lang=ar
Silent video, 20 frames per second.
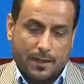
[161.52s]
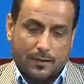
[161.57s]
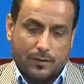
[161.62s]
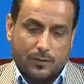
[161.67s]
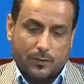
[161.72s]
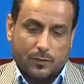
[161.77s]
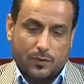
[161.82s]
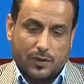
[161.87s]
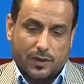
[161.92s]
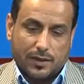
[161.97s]

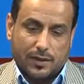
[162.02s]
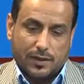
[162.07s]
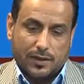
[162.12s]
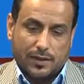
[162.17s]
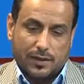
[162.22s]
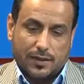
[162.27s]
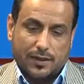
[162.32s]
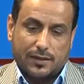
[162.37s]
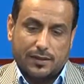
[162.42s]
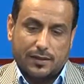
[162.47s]

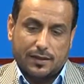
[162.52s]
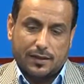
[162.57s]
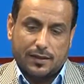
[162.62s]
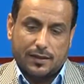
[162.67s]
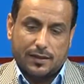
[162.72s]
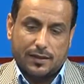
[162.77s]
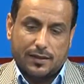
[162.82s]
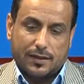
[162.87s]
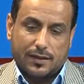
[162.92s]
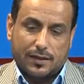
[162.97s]
وهي
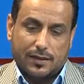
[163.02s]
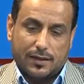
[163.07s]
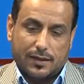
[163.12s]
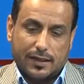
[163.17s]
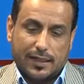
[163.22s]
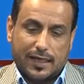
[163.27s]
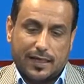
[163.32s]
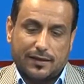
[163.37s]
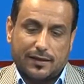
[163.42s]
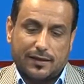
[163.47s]
ال
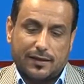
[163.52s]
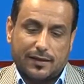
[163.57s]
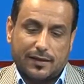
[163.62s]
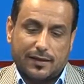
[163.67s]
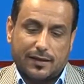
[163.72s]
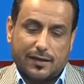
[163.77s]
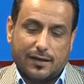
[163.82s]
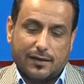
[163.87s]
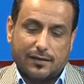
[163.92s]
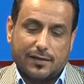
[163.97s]

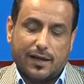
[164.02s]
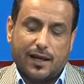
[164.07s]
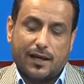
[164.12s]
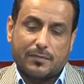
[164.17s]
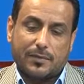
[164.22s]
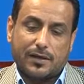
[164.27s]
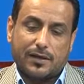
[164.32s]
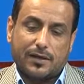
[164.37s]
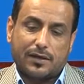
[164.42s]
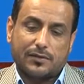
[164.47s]
يعني
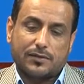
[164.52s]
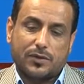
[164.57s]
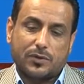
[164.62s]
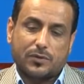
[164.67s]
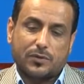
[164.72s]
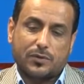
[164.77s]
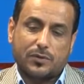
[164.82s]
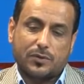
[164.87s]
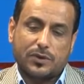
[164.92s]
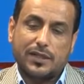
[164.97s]
دائما أن
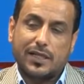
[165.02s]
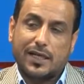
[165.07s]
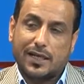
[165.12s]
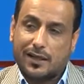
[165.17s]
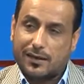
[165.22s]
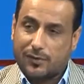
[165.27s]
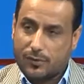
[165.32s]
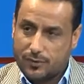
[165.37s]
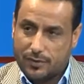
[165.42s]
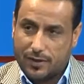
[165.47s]
تكون هي
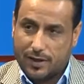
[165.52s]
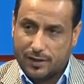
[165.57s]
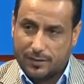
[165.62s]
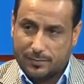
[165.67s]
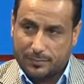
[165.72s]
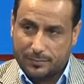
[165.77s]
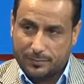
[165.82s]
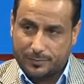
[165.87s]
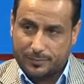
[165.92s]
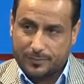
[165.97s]
الخير
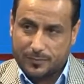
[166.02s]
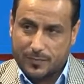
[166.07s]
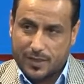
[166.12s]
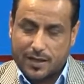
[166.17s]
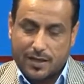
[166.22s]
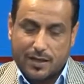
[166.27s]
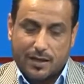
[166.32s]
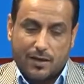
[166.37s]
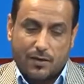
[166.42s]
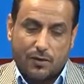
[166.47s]
الدائم.
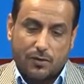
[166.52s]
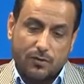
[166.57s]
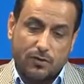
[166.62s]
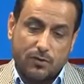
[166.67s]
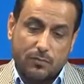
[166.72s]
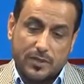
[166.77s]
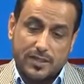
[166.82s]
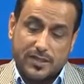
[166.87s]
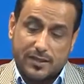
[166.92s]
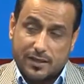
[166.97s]

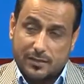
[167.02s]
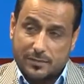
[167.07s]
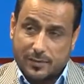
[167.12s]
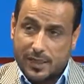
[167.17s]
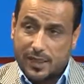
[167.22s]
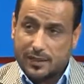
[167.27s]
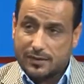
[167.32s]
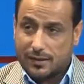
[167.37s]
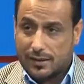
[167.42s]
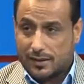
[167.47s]
رغم
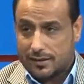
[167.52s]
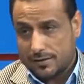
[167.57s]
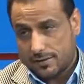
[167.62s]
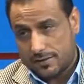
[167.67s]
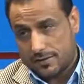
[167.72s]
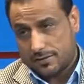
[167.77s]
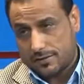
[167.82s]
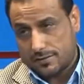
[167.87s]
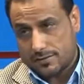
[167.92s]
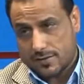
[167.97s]
السلبيات
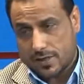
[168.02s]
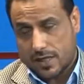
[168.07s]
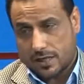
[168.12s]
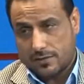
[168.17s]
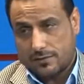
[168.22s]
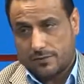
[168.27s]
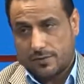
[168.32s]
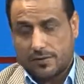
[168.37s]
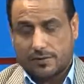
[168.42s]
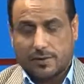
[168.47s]
اللي
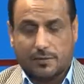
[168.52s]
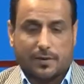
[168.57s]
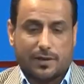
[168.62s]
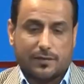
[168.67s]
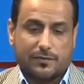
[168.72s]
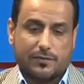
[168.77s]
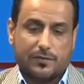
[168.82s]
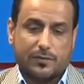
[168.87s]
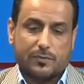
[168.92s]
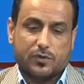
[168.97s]
نصادفها
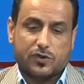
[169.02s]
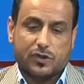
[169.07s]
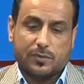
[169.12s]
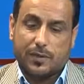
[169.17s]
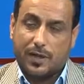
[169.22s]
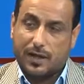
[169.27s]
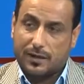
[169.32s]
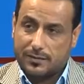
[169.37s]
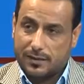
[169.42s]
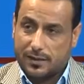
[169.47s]
طبعا في
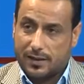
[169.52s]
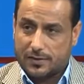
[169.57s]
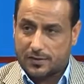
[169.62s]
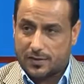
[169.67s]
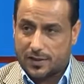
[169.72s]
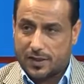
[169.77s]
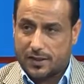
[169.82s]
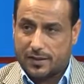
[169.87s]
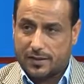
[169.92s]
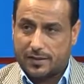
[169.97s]
مجتمعاتنا
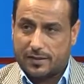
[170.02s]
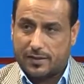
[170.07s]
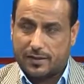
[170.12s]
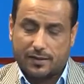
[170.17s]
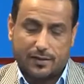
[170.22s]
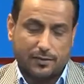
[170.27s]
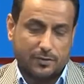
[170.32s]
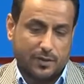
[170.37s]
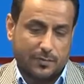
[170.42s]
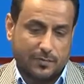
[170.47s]
العشائرية
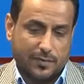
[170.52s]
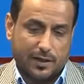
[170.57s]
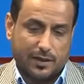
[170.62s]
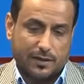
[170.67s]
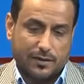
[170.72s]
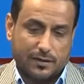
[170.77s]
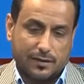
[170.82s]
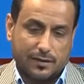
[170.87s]
نحن أبناء